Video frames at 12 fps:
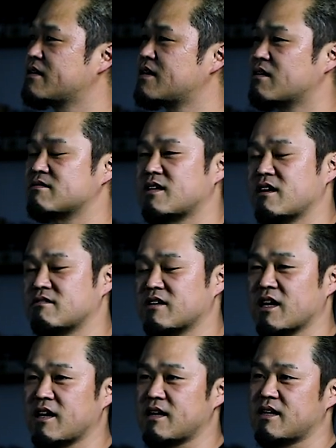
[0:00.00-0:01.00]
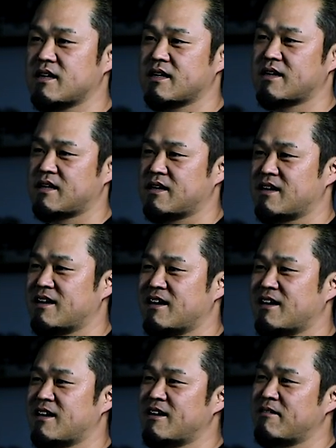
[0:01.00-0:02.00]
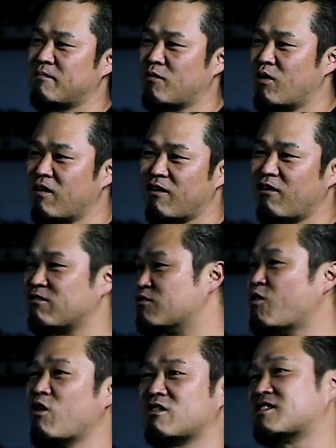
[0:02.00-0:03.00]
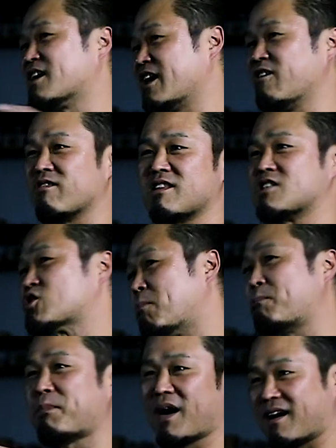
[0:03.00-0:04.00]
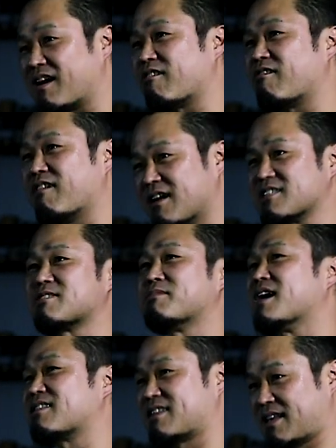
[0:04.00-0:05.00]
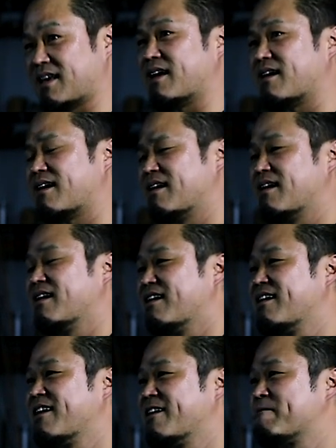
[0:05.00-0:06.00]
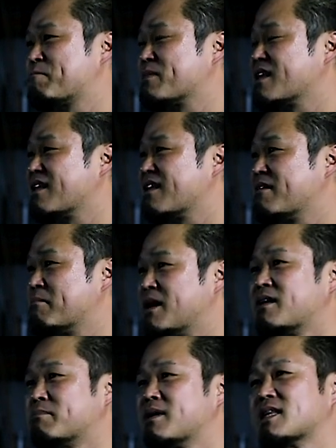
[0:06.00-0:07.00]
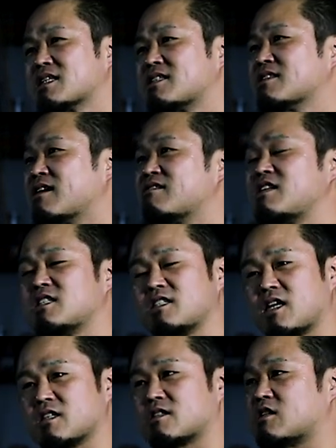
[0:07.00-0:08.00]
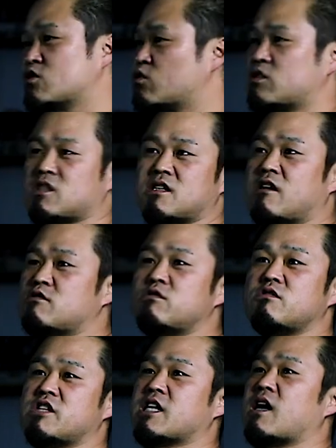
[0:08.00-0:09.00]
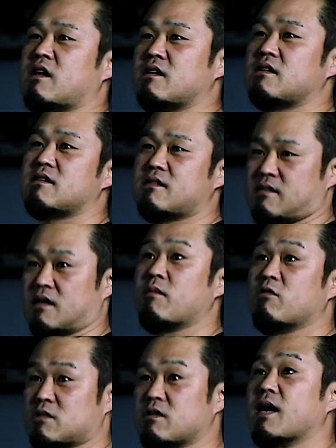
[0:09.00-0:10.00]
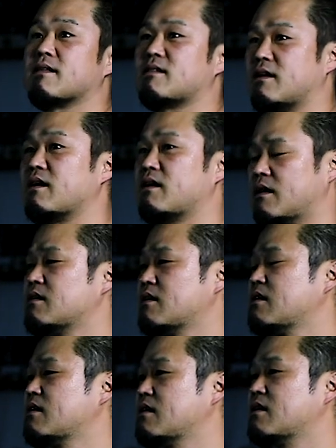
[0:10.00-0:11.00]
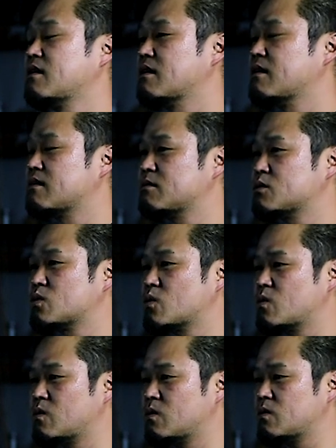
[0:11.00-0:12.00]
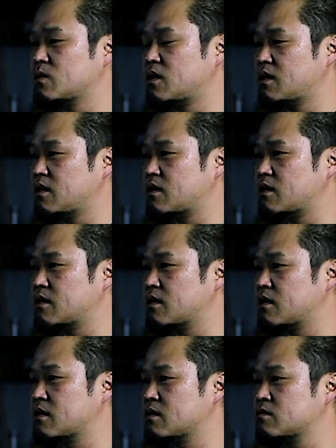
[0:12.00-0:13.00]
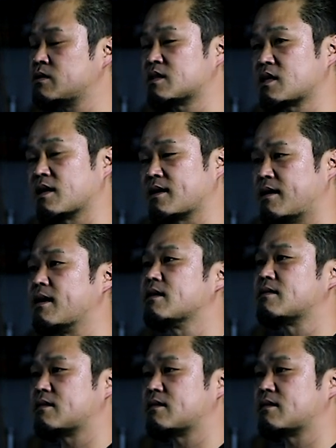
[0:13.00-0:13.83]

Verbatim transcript: 100台ぐらい、もうロングウォークからいろんなチョッパーがこう集まって。また違うイージーライズはちょっと違う空気感がものすごいあって、でそこで2日間あっ